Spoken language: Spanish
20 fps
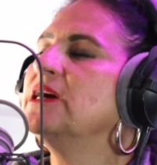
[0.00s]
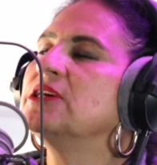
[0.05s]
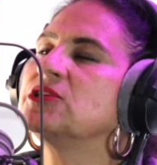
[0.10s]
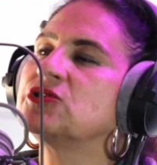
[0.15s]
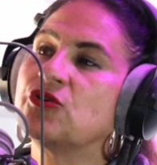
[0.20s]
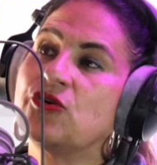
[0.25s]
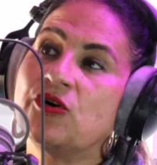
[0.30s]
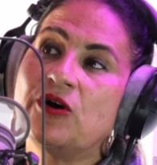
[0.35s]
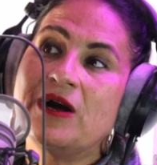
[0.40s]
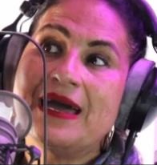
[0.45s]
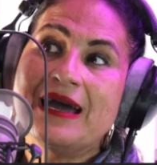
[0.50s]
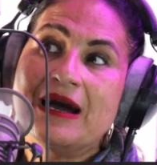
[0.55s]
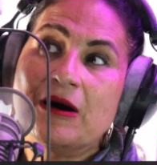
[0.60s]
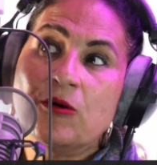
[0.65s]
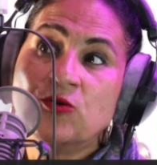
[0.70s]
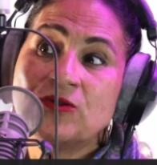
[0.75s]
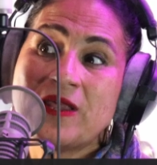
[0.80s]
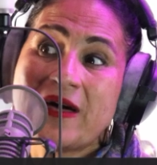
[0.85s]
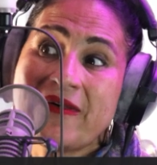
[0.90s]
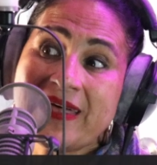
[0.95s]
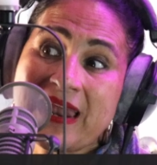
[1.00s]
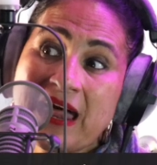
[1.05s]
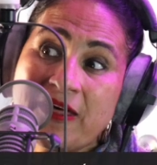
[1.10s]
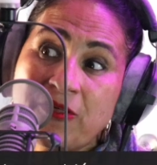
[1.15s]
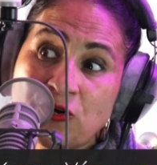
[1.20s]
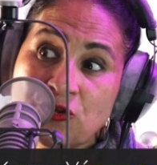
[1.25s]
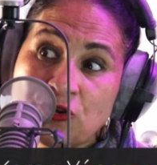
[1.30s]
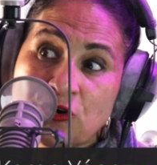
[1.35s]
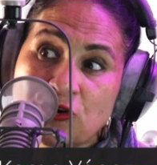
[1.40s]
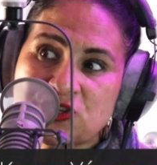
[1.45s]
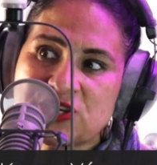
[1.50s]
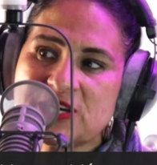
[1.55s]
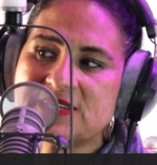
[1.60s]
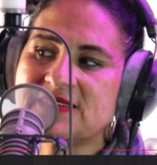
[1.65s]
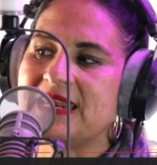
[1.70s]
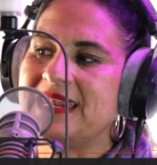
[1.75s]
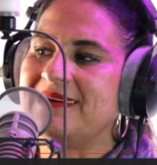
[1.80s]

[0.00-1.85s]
So, una de las dos noches